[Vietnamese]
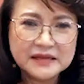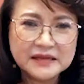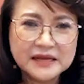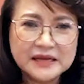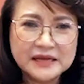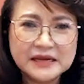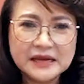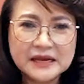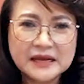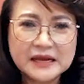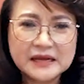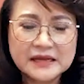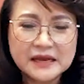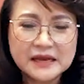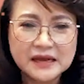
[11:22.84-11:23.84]
thì
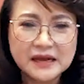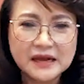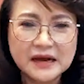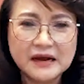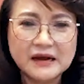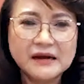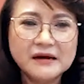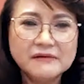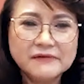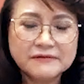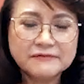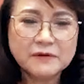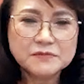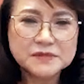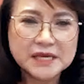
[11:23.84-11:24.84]
à, ở
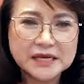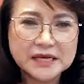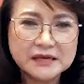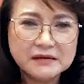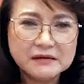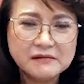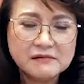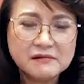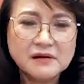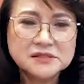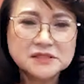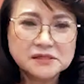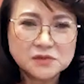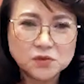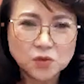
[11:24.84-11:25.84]
văn phòng chị có
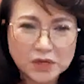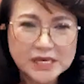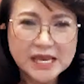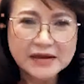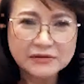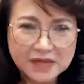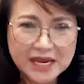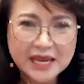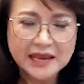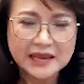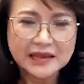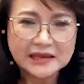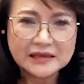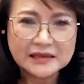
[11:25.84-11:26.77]
sự chuyển giao thế hệ